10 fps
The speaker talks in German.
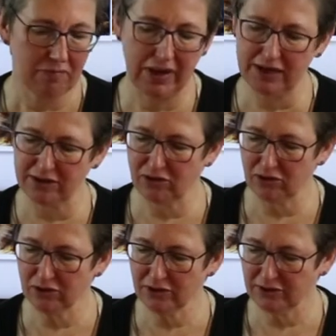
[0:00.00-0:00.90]
meldet
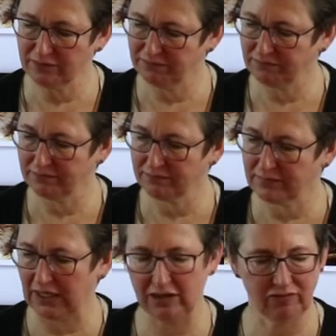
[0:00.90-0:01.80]
euch,
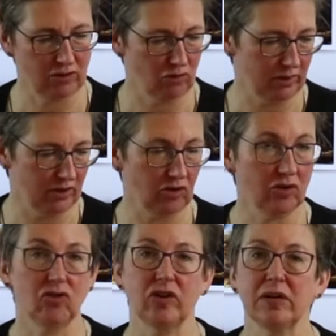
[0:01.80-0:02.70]
entweder über die
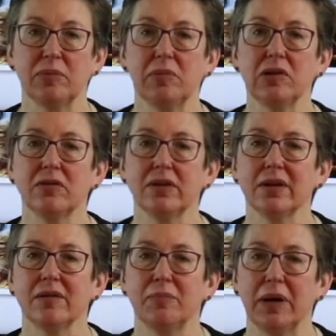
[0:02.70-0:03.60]

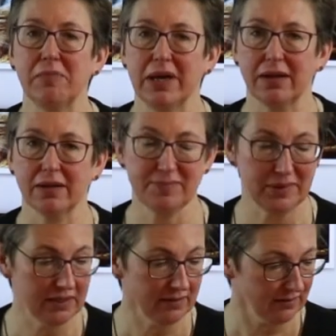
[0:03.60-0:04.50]
Stadtbibliothek bei
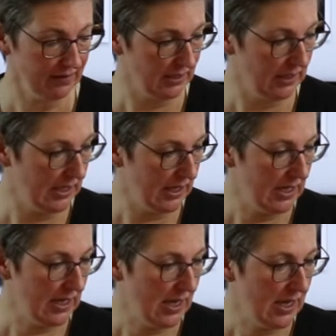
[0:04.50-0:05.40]
Makerspace,
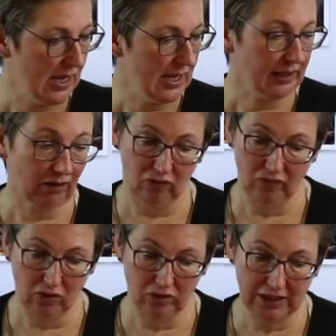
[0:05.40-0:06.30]
da können
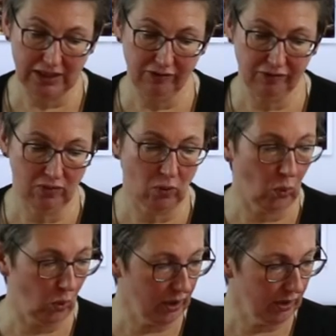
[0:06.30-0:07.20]
wir euch helfen,
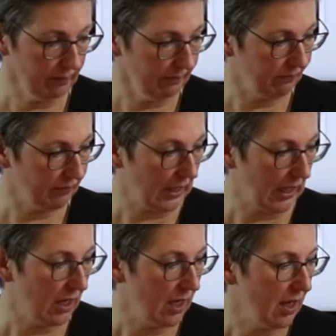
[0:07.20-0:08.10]
oder
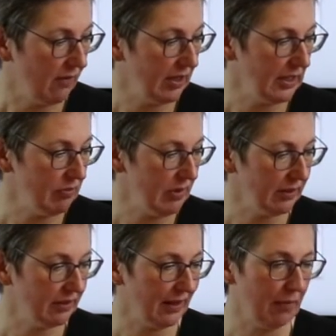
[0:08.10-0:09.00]
wenn
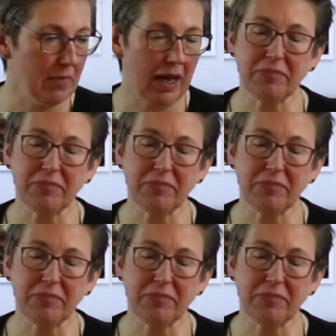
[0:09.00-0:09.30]
jemand am